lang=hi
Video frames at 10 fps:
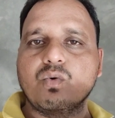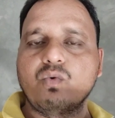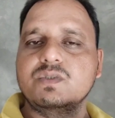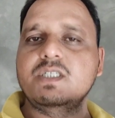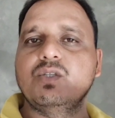तो
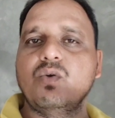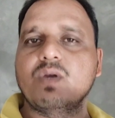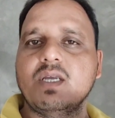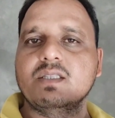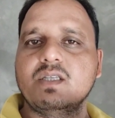कुछ ही
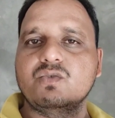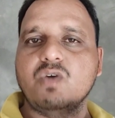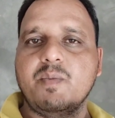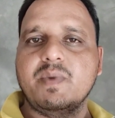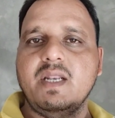दिनों के अंदर
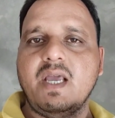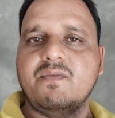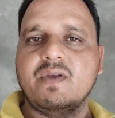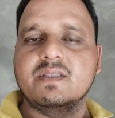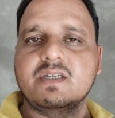जो आपकी
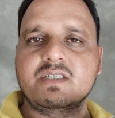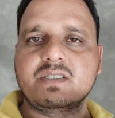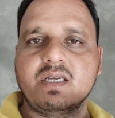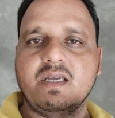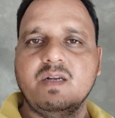लाइफ के अंदर
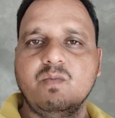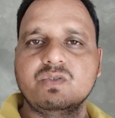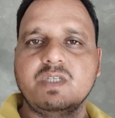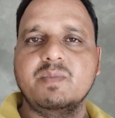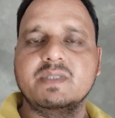स्ट्रगल
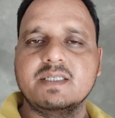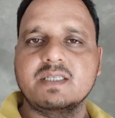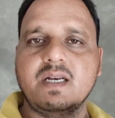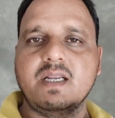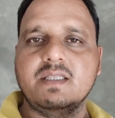मुसीबतें
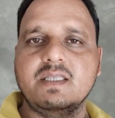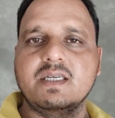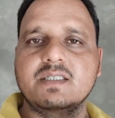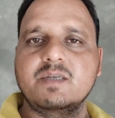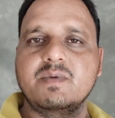चल रही थी
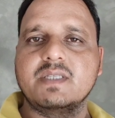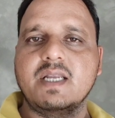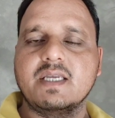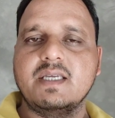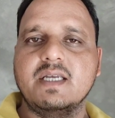किसी भी
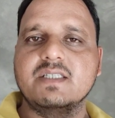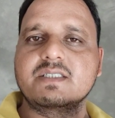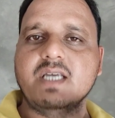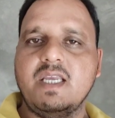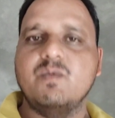तरह की
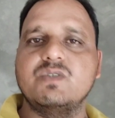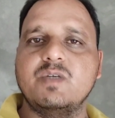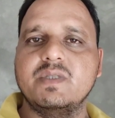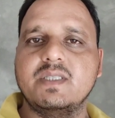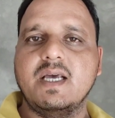अनचाही
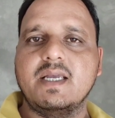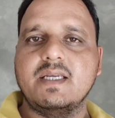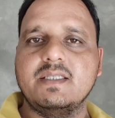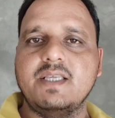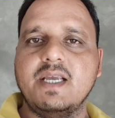मुसीबतें आ
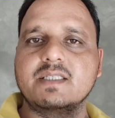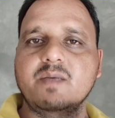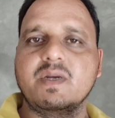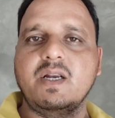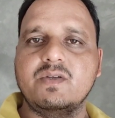रही थी
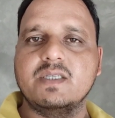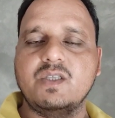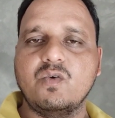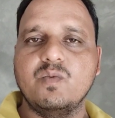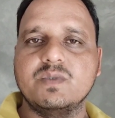एकदम खड़ी हो
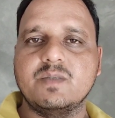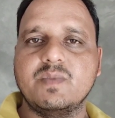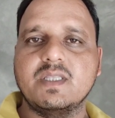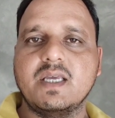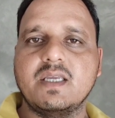जाती है कोई
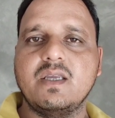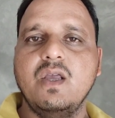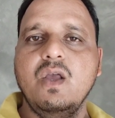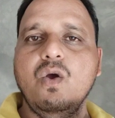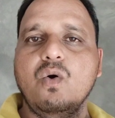मुसीबत आके
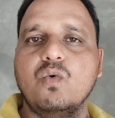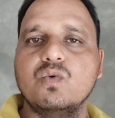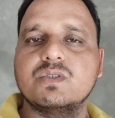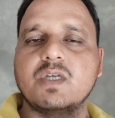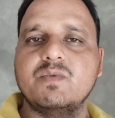
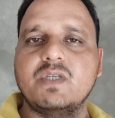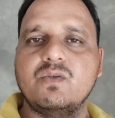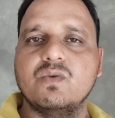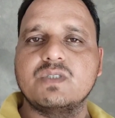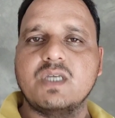उन सब
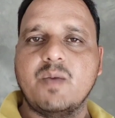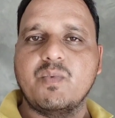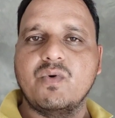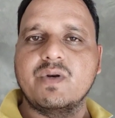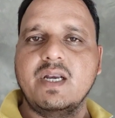चीज़ों से
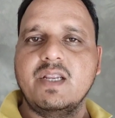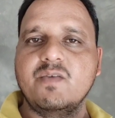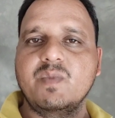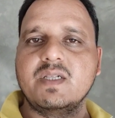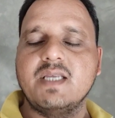आपको
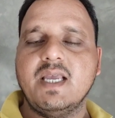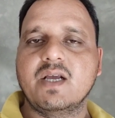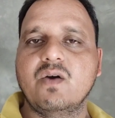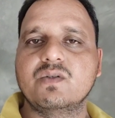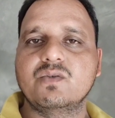रिलीफ मिल जाए
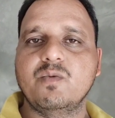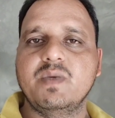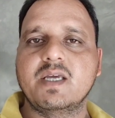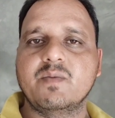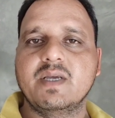जाएगा और जो
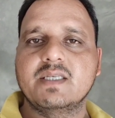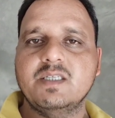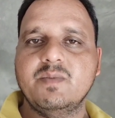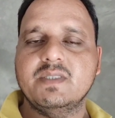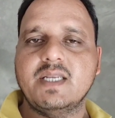भी घर में
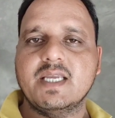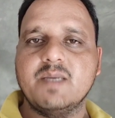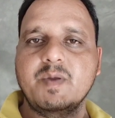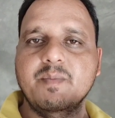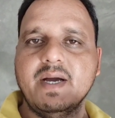किसी भी तरह
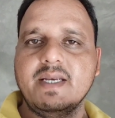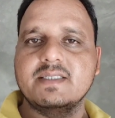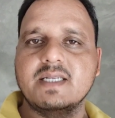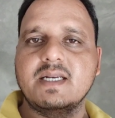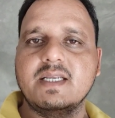की बीमारी
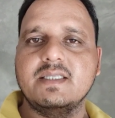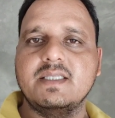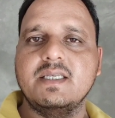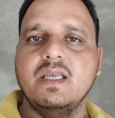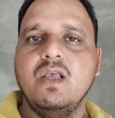चल रही
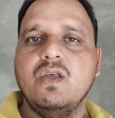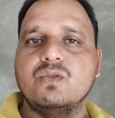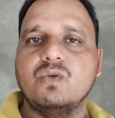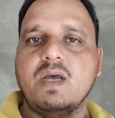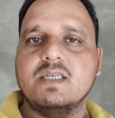थी
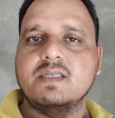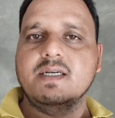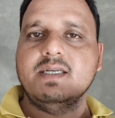जो आज